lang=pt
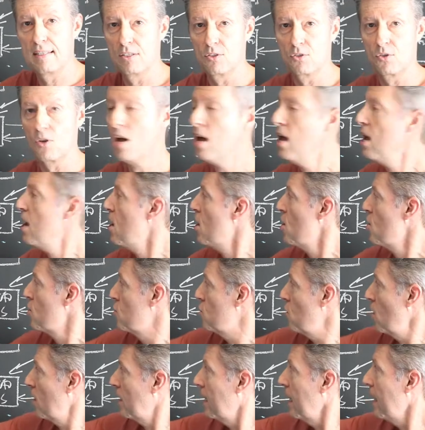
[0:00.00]
isso.
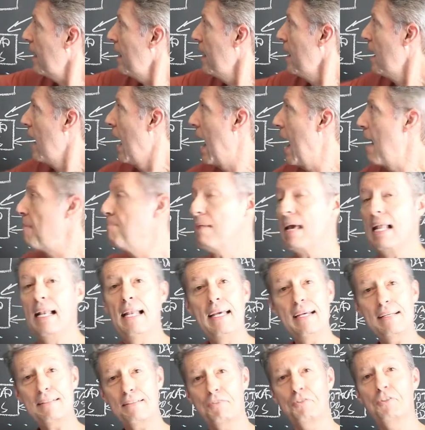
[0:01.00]
Só que a
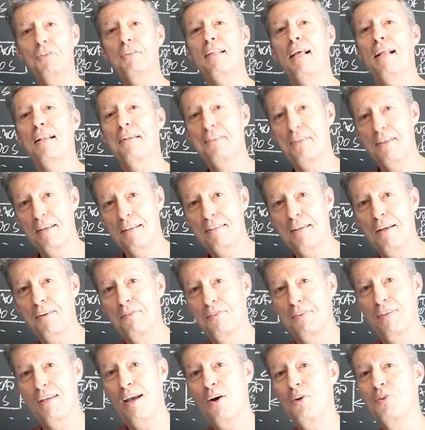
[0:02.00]
beleza de inteligência
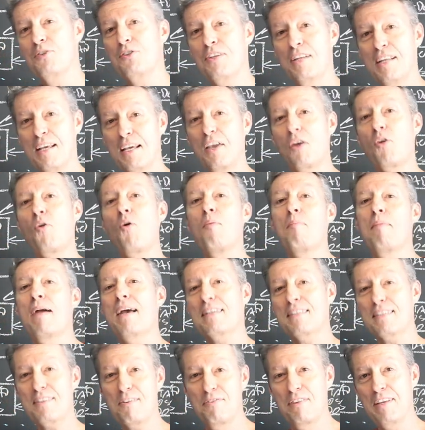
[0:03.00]
artificial, eu diria que
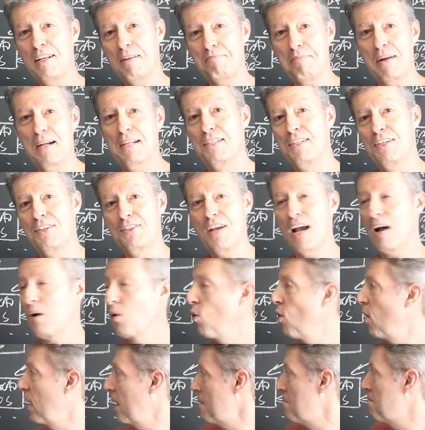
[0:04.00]
começa a vir a partir de
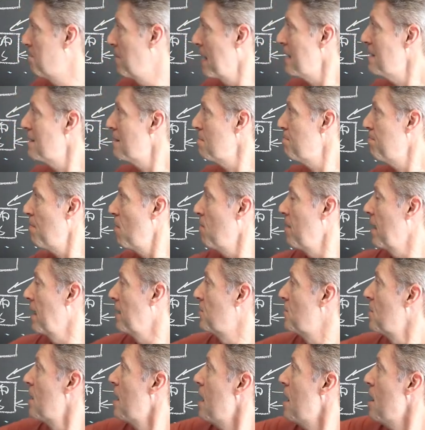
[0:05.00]
agora,
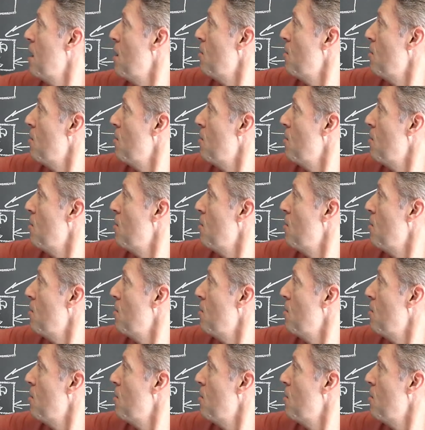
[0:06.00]
principalmente